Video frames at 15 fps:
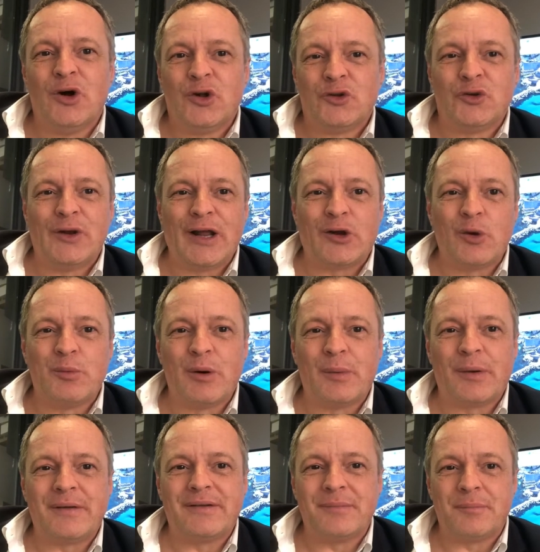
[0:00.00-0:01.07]
de la
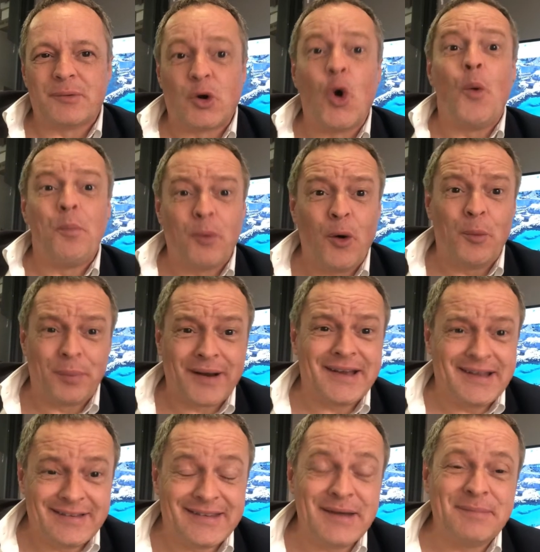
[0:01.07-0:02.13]

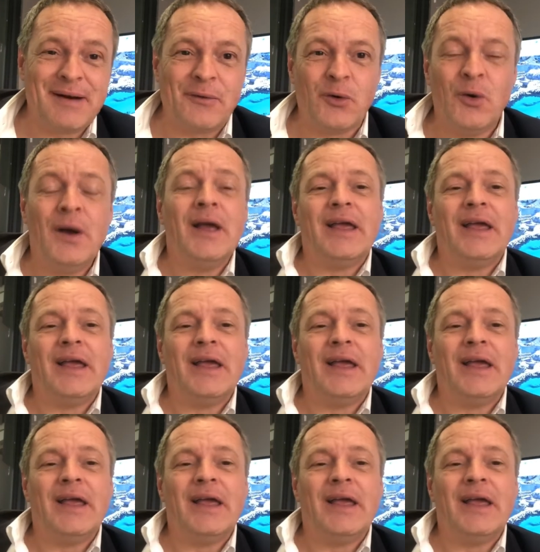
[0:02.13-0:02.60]
copropriété pardon,